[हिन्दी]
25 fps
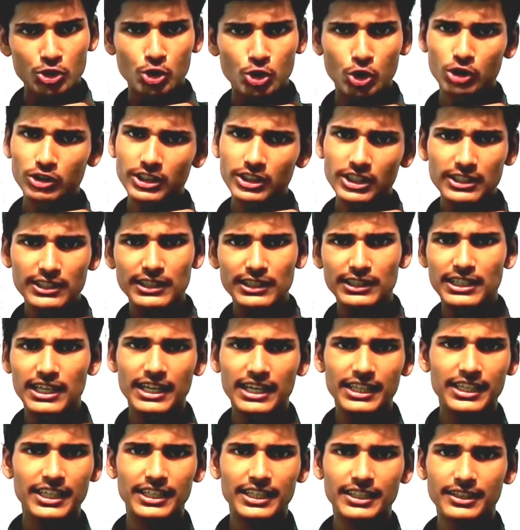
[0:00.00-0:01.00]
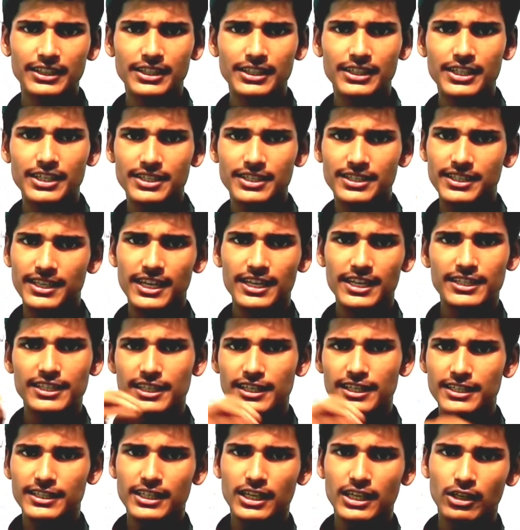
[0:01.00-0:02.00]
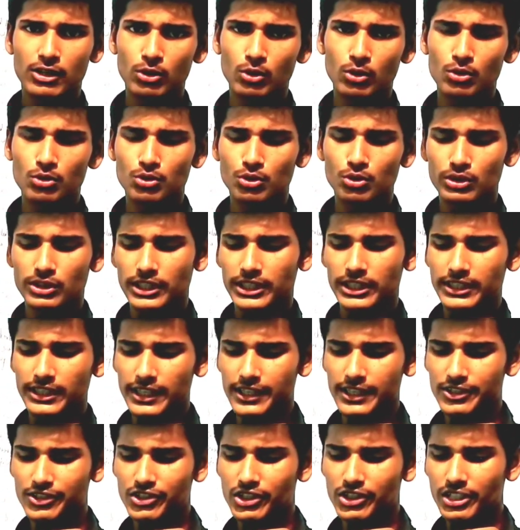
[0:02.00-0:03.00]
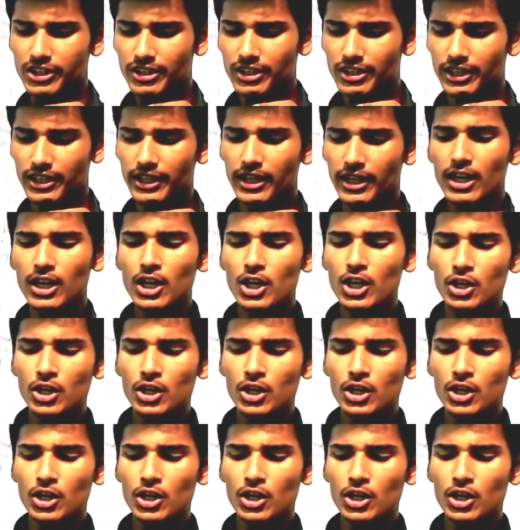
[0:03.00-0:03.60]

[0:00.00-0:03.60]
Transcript: चौंतीस हज़ार के अंदर ये सी एस का क्लोज हो जाता है जनरल